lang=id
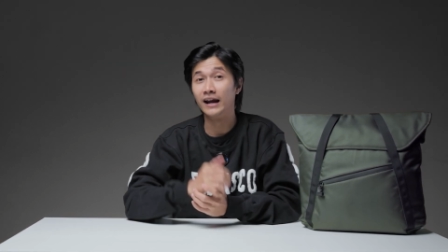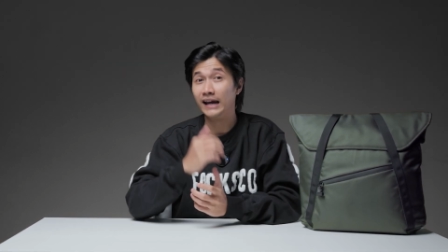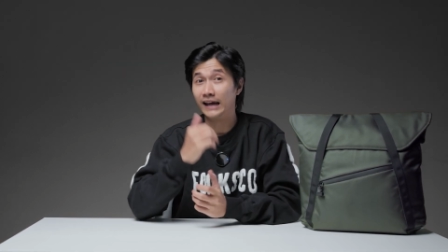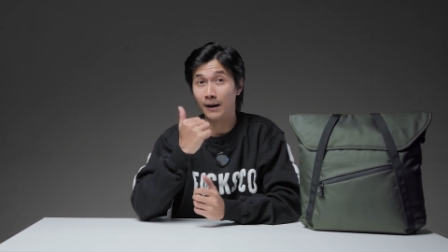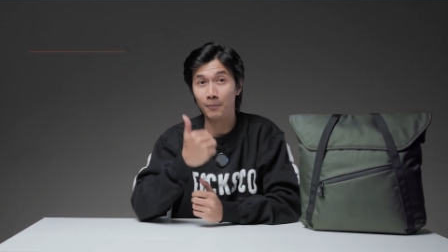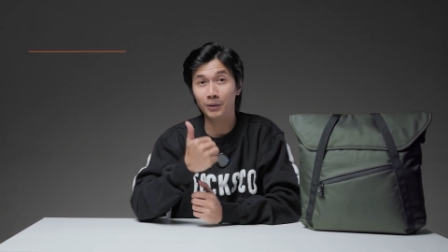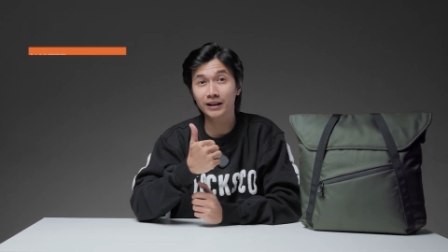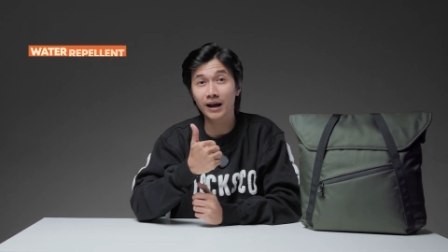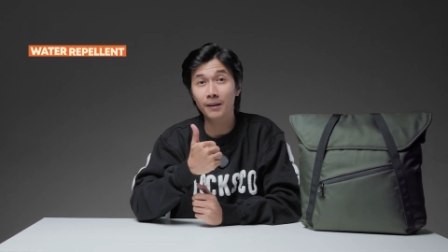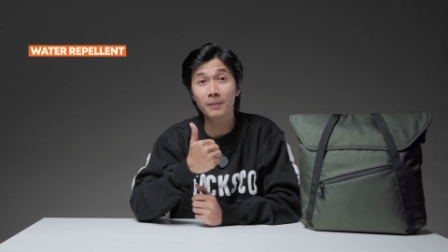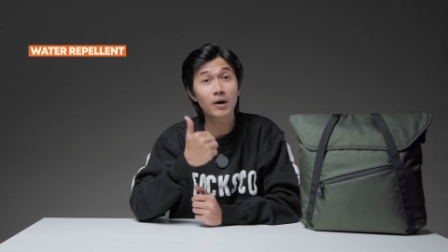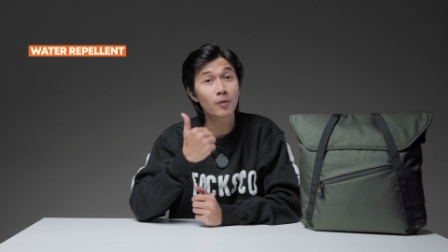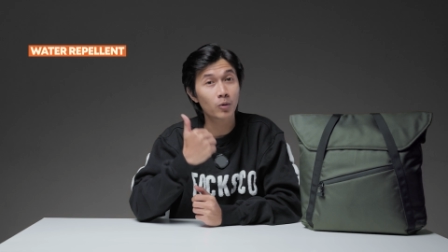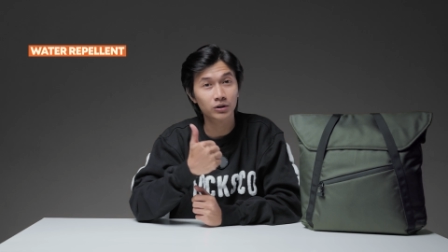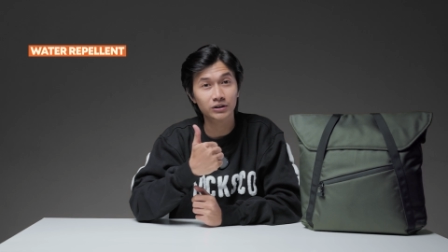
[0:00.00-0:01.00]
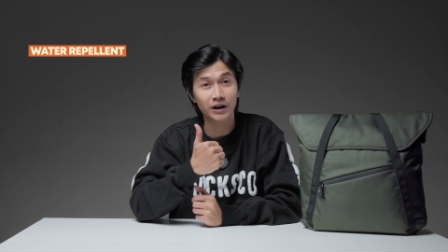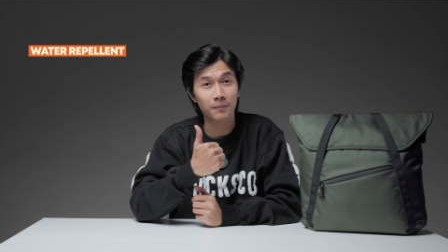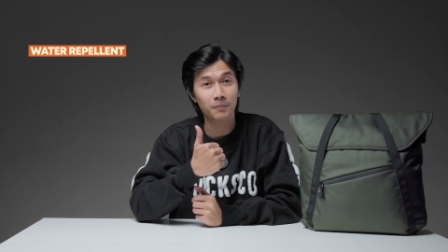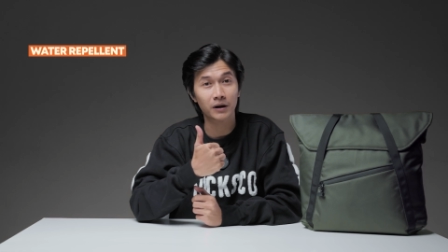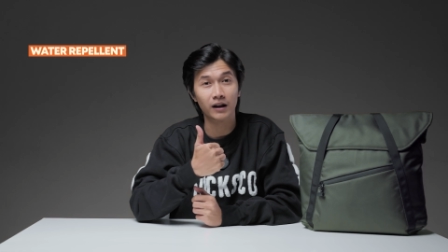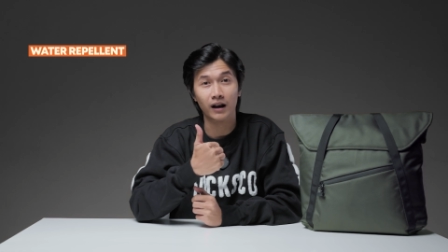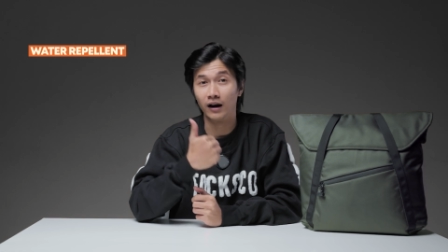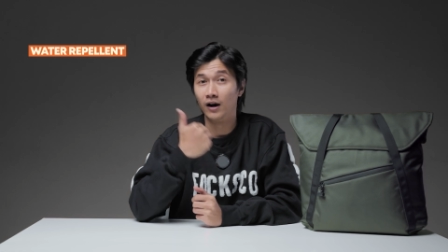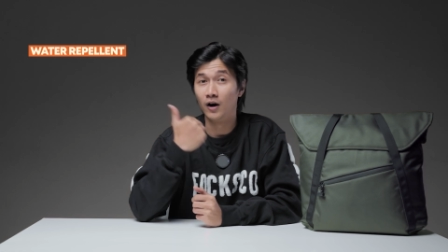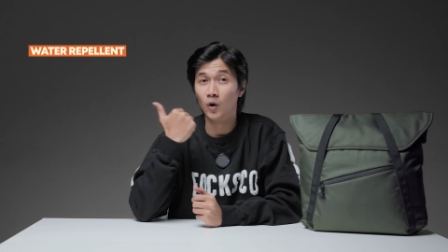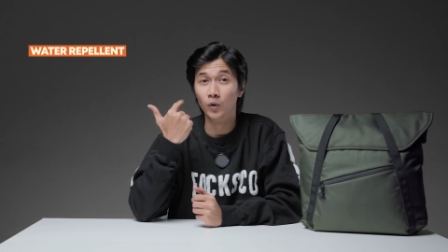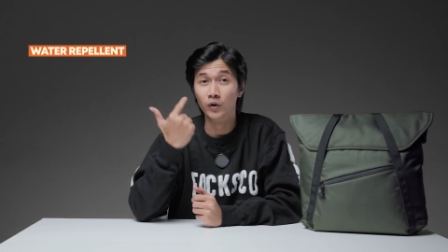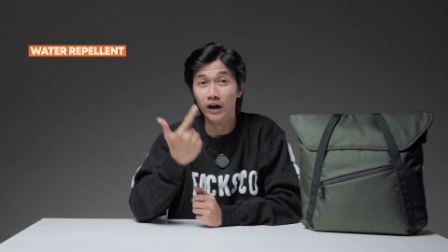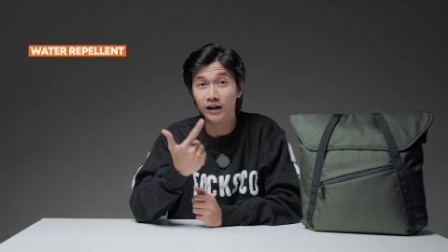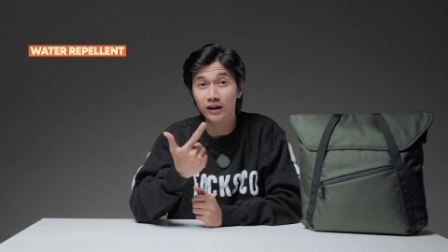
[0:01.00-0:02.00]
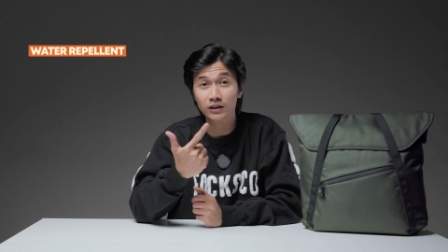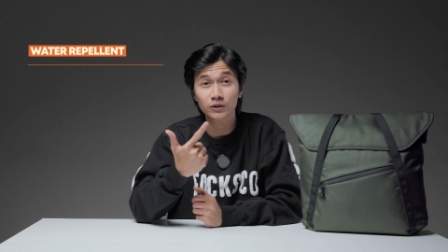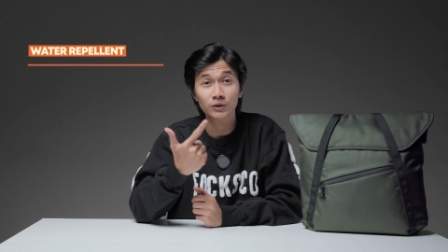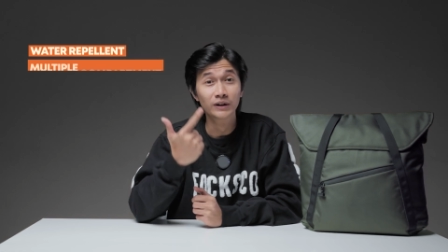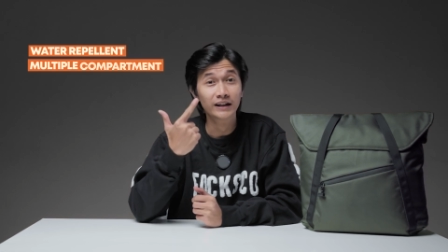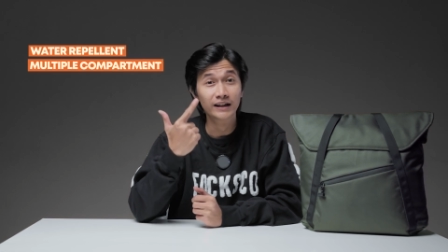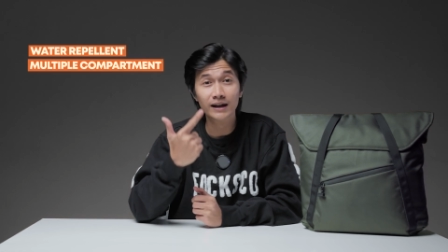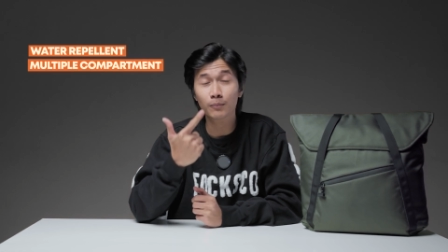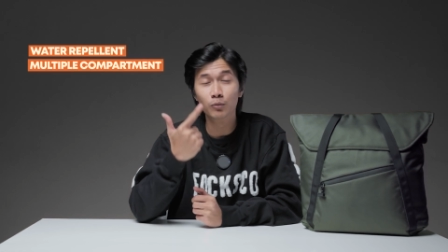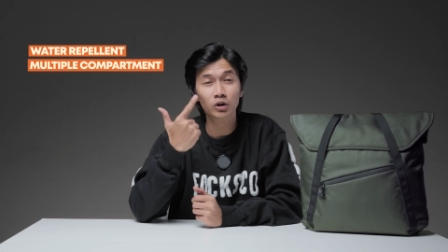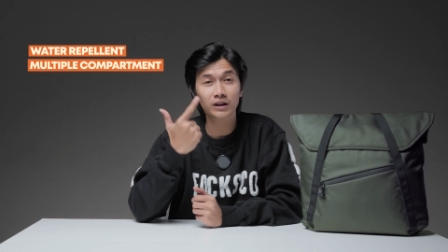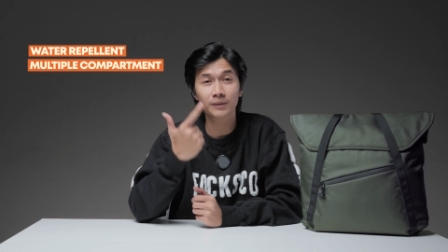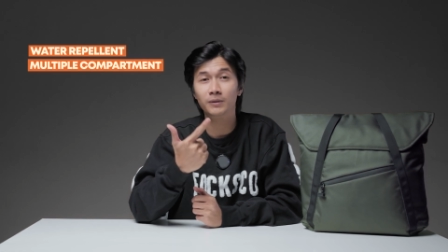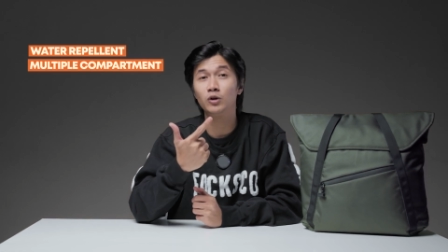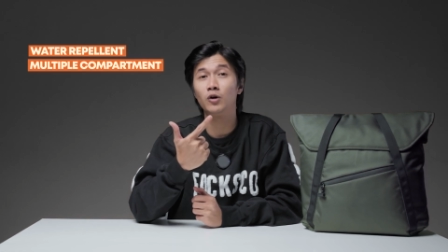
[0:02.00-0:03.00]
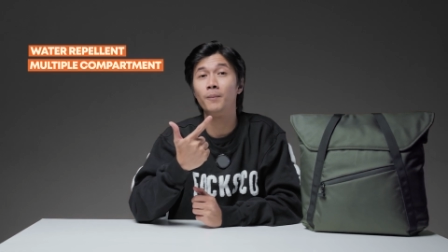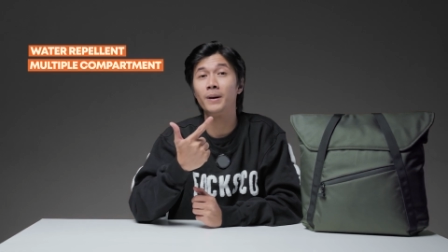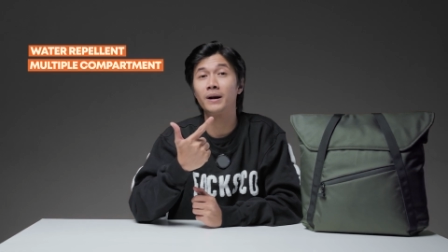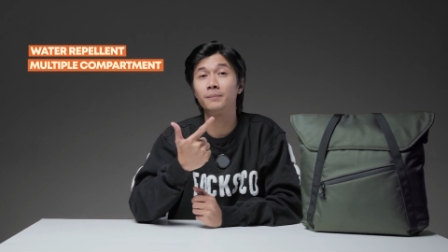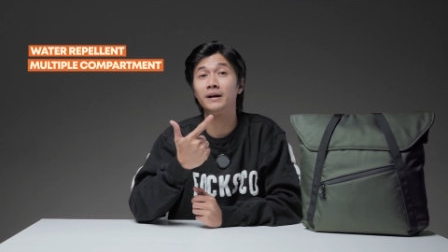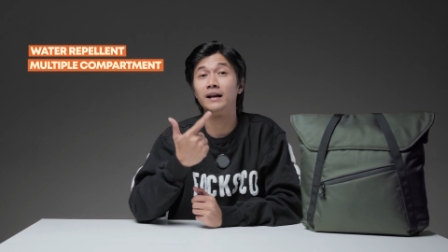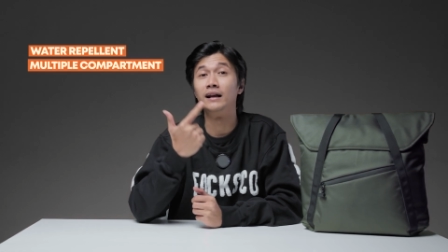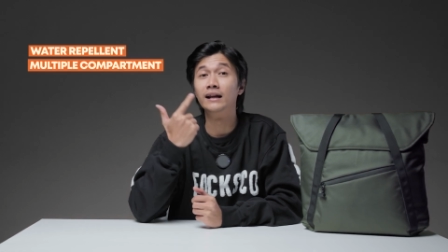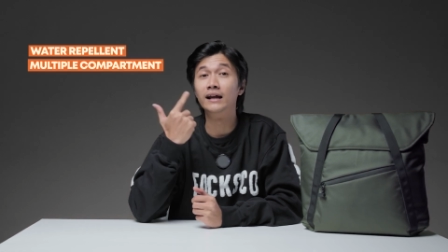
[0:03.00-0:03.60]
Yang pertama, water repellent. Udah gitu dia multiple compartment.